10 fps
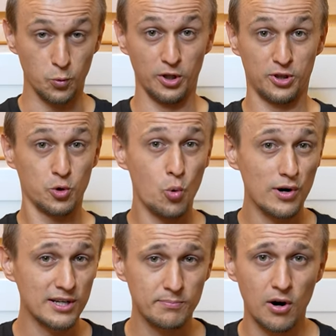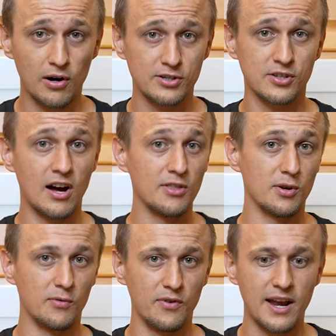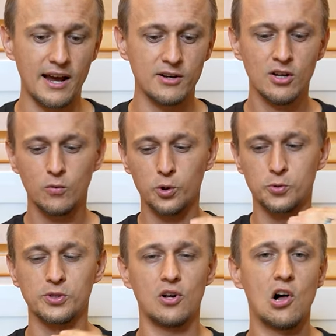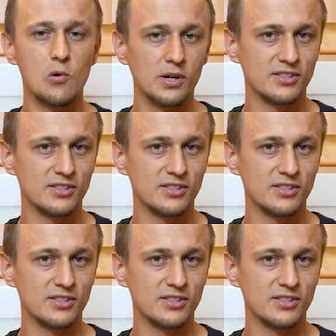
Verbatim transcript: electrodomésticos con 20 repuestos que tenían en la camioneta.